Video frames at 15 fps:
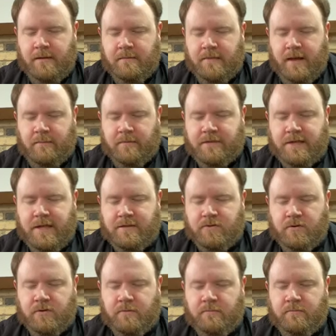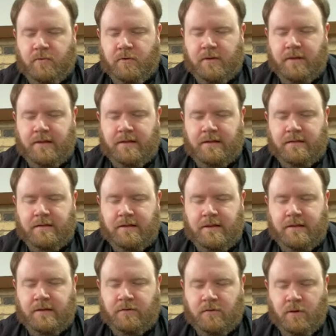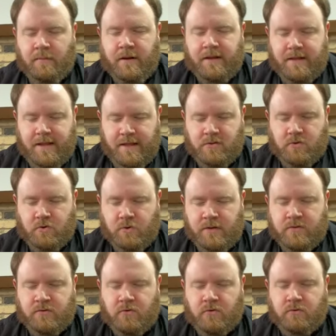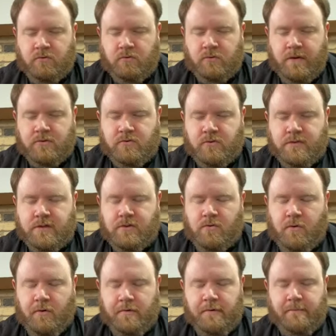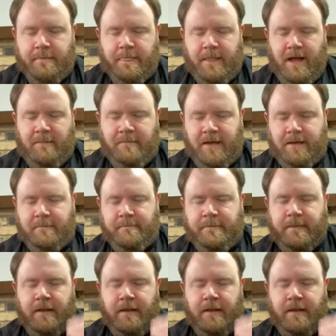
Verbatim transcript: Pedamos esto por en el nombre de Jesucristo, nuestro Señor. Amén.